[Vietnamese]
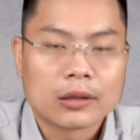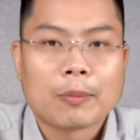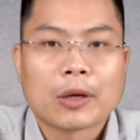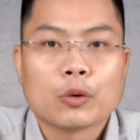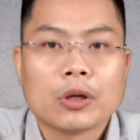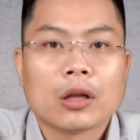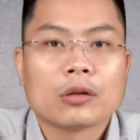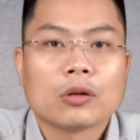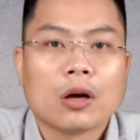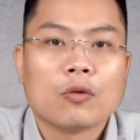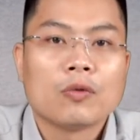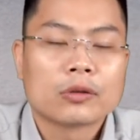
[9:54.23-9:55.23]
nhà máy thủy điện
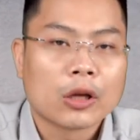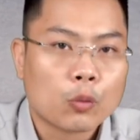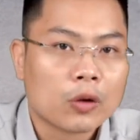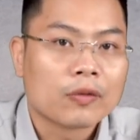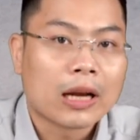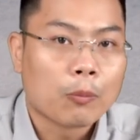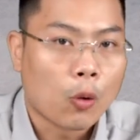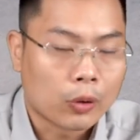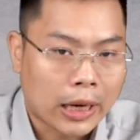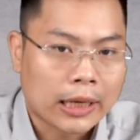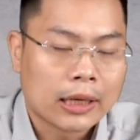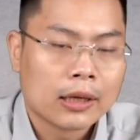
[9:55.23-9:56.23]
ở khu vực Tây Nguyên và Nam Bộ
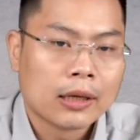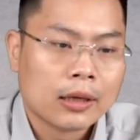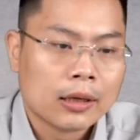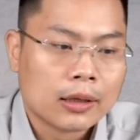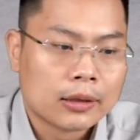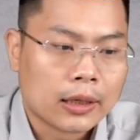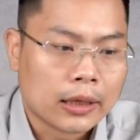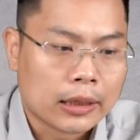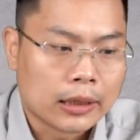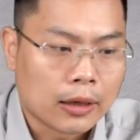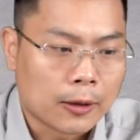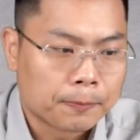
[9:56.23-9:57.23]
này
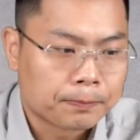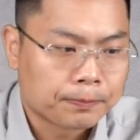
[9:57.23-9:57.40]
thì à,